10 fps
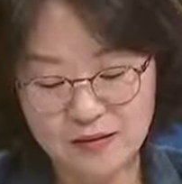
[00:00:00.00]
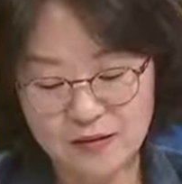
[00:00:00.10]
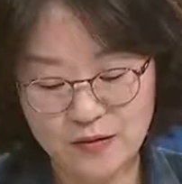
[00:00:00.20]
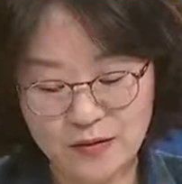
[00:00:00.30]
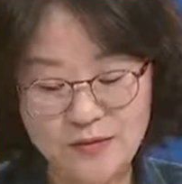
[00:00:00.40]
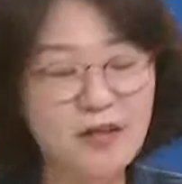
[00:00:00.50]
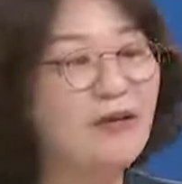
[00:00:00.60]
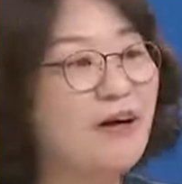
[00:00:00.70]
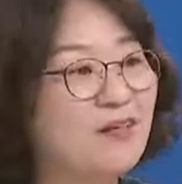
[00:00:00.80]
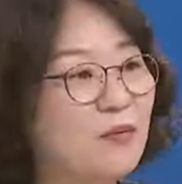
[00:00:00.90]
저희
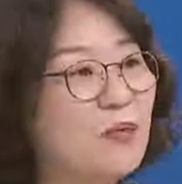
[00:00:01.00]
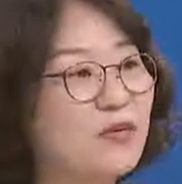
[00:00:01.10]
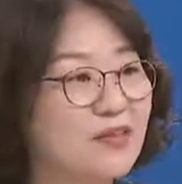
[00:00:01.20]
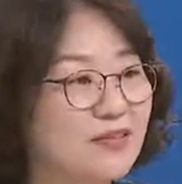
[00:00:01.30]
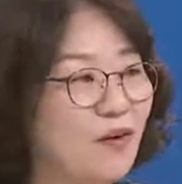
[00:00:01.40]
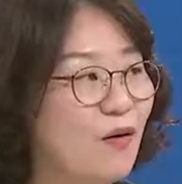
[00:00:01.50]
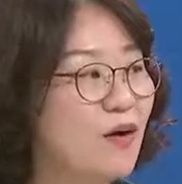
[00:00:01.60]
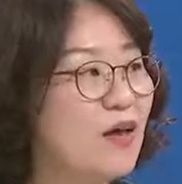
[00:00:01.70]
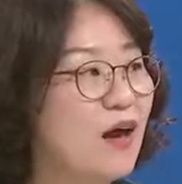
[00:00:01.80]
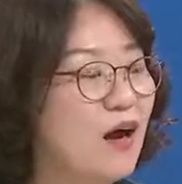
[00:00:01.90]
심상화 대표께서
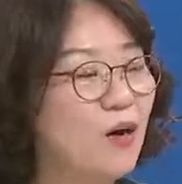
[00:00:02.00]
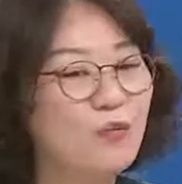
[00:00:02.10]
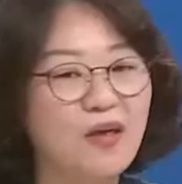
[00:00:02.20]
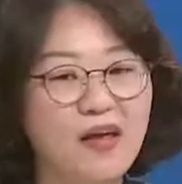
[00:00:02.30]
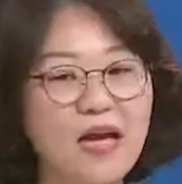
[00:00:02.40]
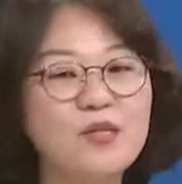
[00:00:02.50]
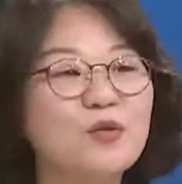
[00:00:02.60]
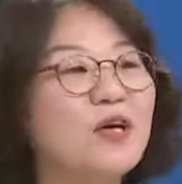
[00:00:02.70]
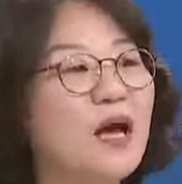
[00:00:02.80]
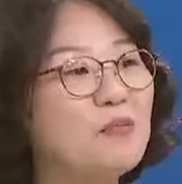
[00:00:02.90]
아, 왜
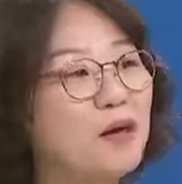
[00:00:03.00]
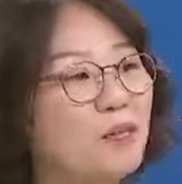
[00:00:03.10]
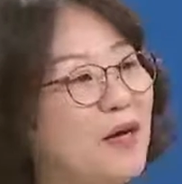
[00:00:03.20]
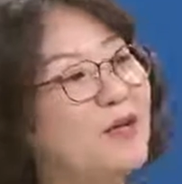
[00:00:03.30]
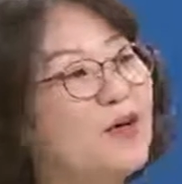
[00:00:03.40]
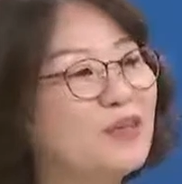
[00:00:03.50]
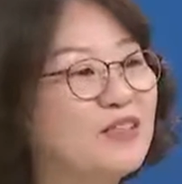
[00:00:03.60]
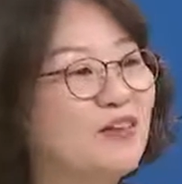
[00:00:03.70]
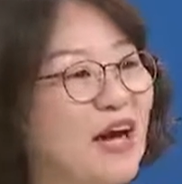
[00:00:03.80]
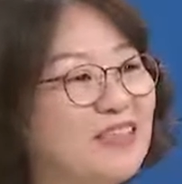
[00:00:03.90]
한쪽의 안만 반영하고 있는
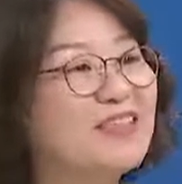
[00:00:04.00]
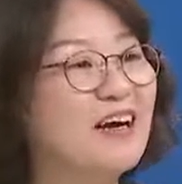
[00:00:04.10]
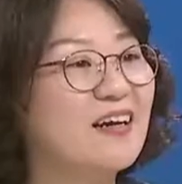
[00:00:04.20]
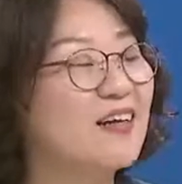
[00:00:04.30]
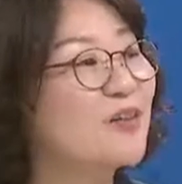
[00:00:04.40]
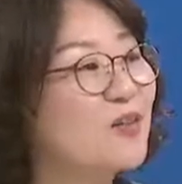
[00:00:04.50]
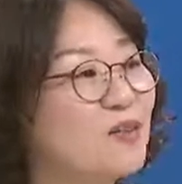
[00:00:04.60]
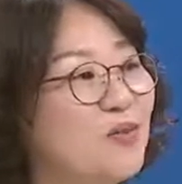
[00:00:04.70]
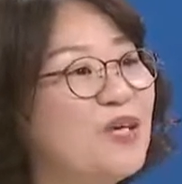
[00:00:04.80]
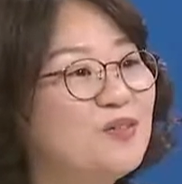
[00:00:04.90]
거 아닌가라는 것을
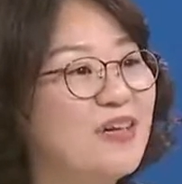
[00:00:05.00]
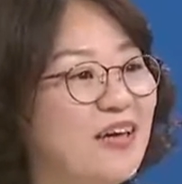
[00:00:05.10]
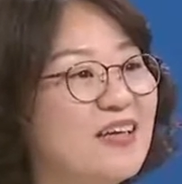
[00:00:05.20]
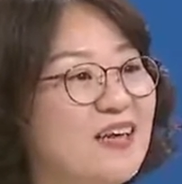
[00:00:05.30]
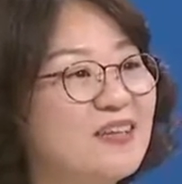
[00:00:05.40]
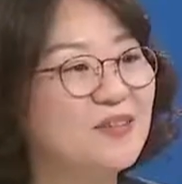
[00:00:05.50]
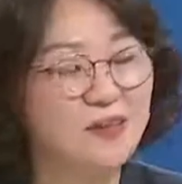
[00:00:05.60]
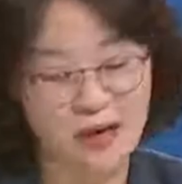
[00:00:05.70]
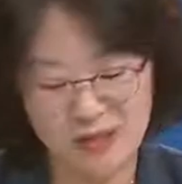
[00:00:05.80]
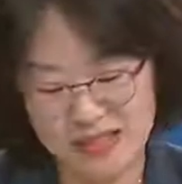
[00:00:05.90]
회의 중에 얘기를 하셔서
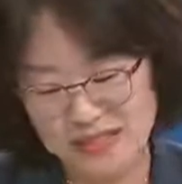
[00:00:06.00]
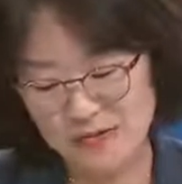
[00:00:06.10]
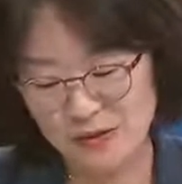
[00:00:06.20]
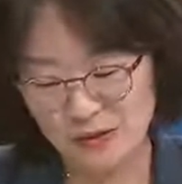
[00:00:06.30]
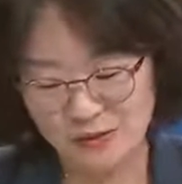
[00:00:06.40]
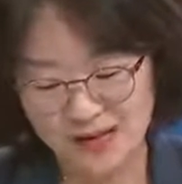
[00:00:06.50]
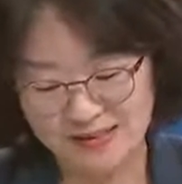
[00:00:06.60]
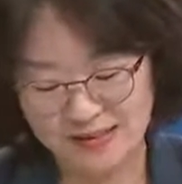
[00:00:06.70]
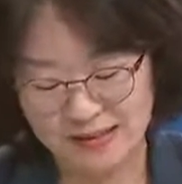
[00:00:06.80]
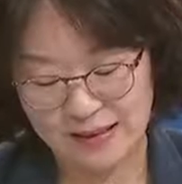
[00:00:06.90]
아마 네. 이 질문이 온 것
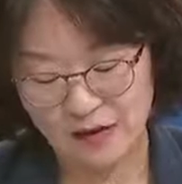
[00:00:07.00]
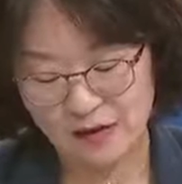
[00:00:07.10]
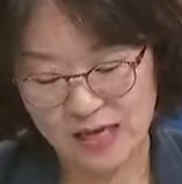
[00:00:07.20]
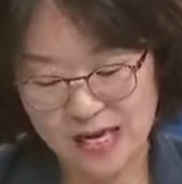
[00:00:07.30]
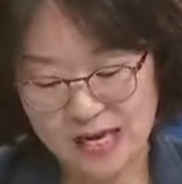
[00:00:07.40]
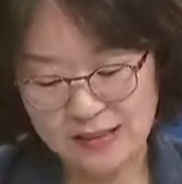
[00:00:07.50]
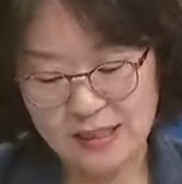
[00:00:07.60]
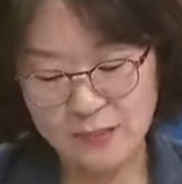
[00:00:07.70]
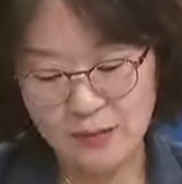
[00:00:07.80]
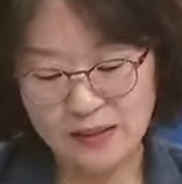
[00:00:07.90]
같은데요.
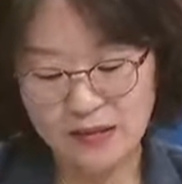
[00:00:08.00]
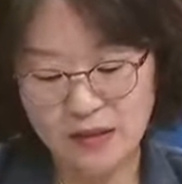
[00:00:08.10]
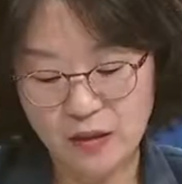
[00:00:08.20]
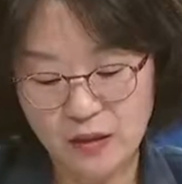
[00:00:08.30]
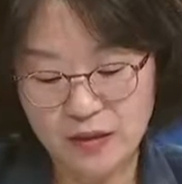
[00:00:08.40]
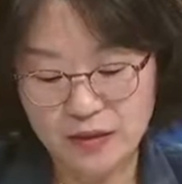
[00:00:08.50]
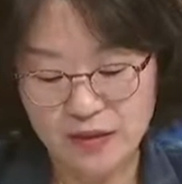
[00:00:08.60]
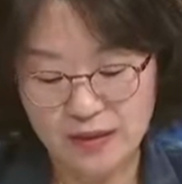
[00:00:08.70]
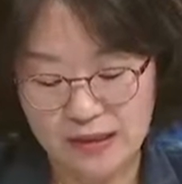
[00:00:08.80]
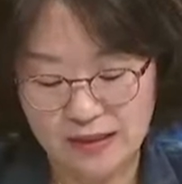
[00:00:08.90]
살펴봤더니 허영
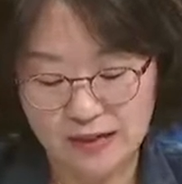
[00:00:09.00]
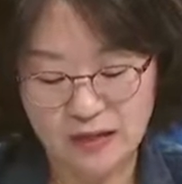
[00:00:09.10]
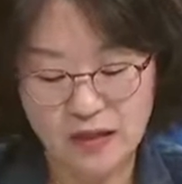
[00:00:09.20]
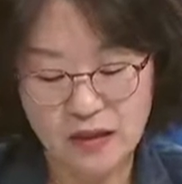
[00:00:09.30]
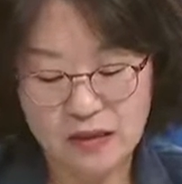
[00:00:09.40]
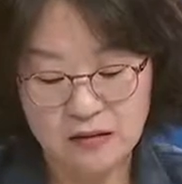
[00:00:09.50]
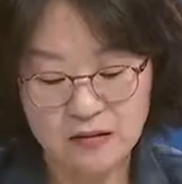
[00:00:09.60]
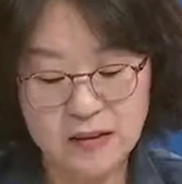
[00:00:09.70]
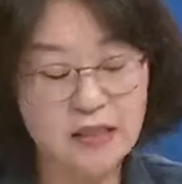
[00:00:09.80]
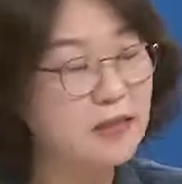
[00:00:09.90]
의원 나는 어,
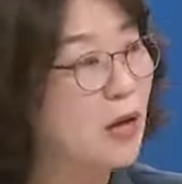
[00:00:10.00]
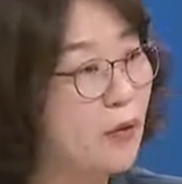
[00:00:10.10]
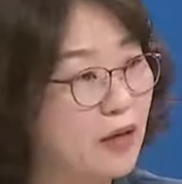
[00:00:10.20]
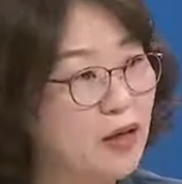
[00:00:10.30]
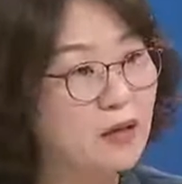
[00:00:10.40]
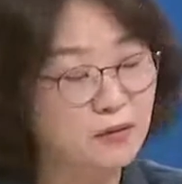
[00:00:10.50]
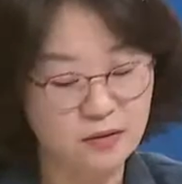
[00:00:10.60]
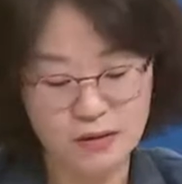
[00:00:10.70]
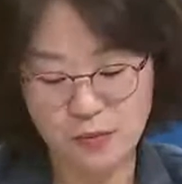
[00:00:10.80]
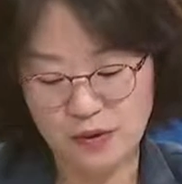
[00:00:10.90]
지난 4월에 어,
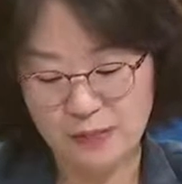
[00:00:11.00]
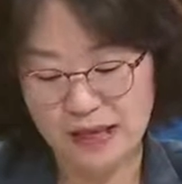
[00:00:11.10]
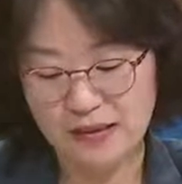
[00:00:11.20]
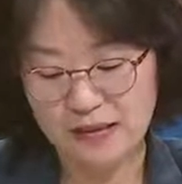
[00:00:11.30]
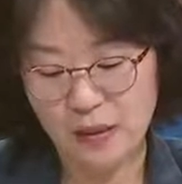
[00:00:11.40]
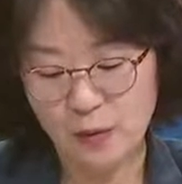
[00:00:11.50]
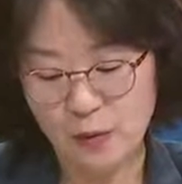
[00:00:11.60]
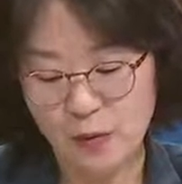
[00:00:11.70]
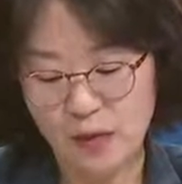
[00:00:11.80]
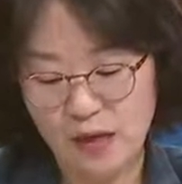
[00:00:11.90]
이번에 발의를
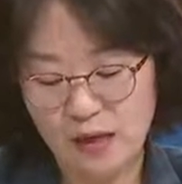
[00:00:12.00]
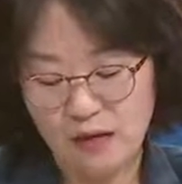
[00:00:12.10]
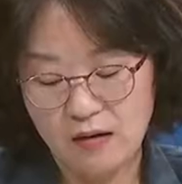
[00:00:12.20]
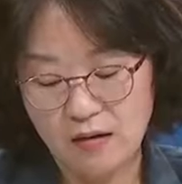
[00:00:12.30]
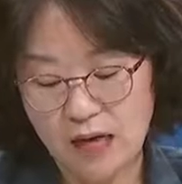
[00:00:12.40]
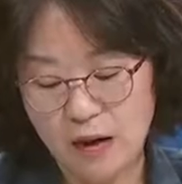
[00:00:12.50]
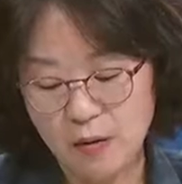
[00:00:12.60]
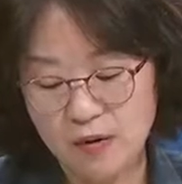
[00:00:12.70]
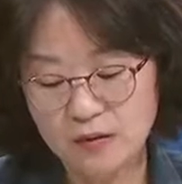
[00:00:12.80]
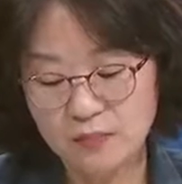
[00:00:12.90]
했고 어,
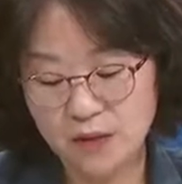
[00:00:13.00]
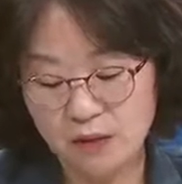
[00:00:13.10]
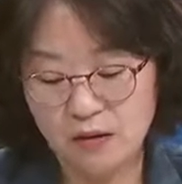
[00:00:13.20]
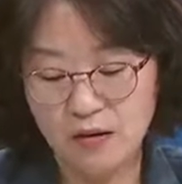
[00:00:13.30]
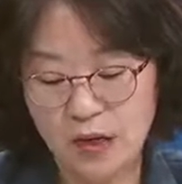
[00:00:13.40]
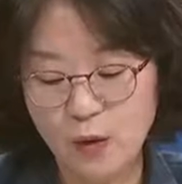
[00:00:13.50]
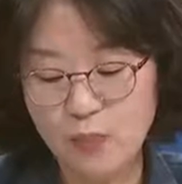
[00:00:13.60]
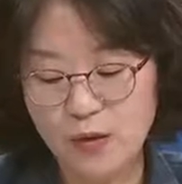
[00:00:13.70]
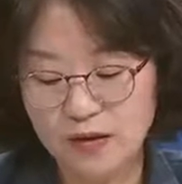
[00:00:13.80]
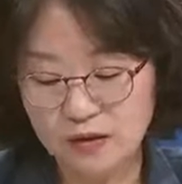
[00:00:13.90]
강원 어,
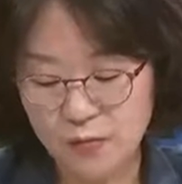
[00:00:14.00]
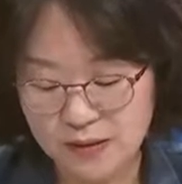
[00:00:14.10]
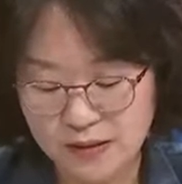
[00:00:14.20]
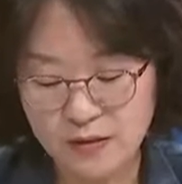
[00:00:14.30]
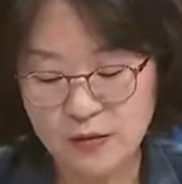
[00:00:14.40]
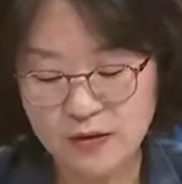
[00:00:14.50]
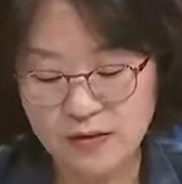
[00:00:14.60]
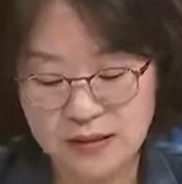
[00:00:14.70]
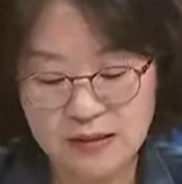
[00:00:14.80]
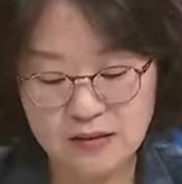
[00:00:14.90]
강원평화 특별자치도
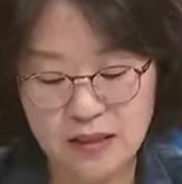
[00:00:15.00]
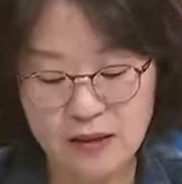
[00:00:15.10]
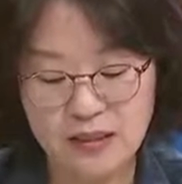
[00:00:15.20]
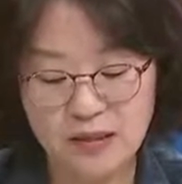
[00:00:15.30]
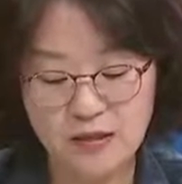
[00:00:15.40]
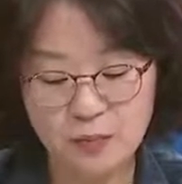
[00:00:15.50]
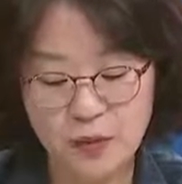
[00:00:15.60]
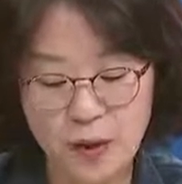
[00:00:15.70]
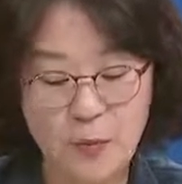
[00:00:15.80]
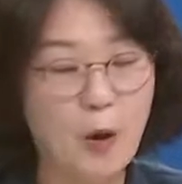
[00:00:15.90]
설치 등에 관한
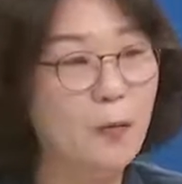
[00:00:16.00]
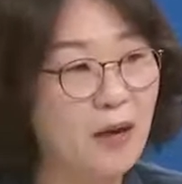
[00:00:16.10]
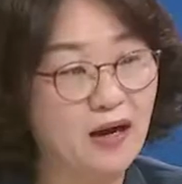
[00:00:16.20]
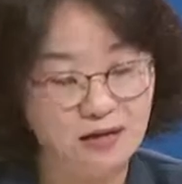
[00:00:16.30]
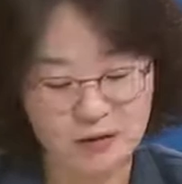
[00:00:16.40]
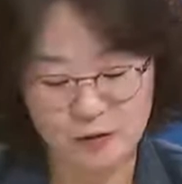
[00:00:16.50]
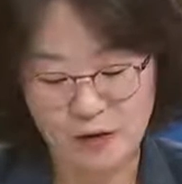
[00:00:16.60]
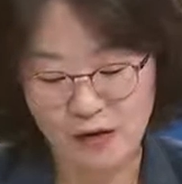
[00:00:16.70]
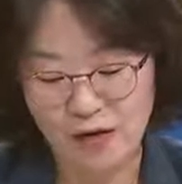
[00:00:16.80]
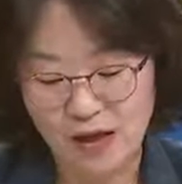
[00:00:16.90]
특별 법안이고요.